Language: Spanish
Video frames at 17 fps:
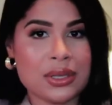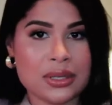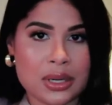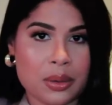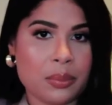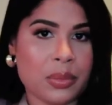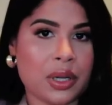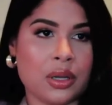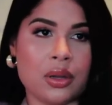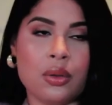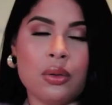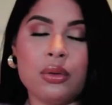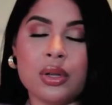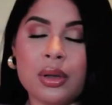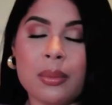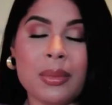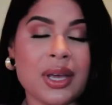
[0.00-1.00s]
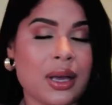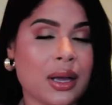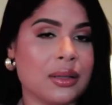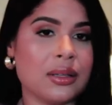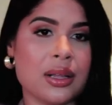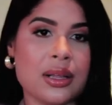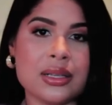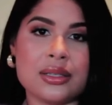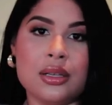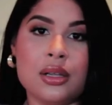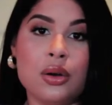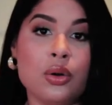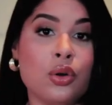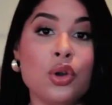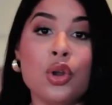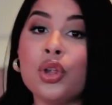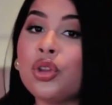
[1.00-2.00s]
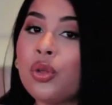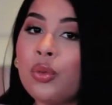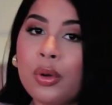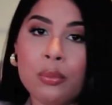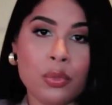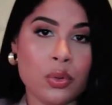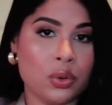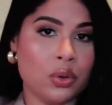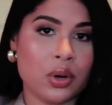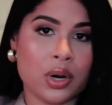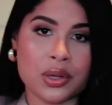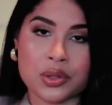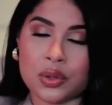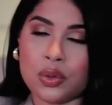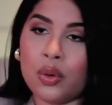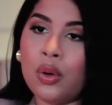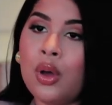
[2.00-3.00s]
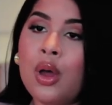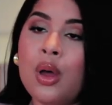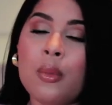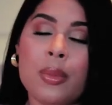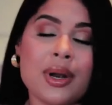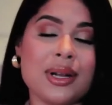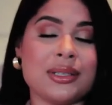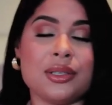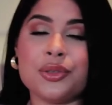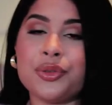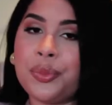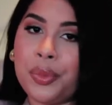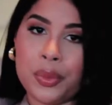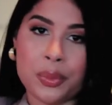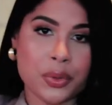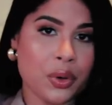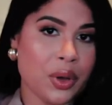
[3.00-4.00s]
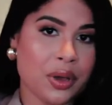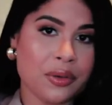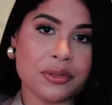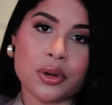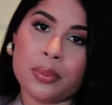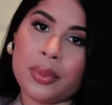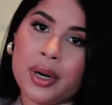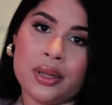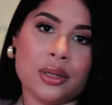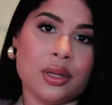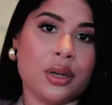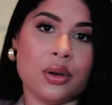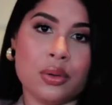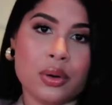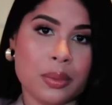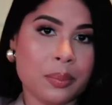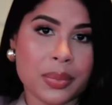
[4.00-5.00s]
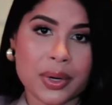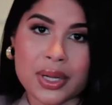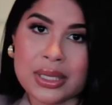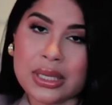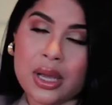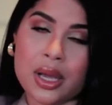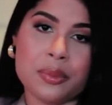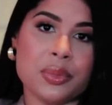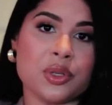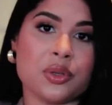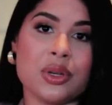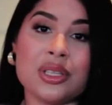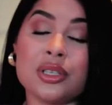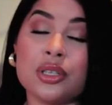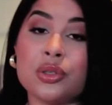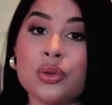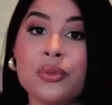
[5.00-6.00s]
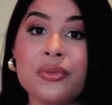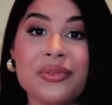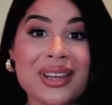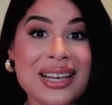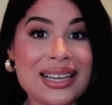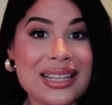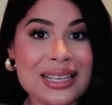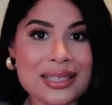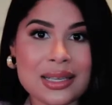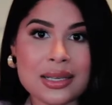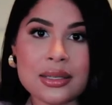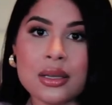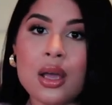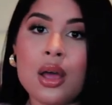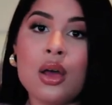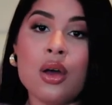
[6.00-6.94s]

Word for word: a ser emprendedor, que me encanta decirlo. No todo el mundo nació para ser su propio jefe o para tener una empresa. Hay personas que son felices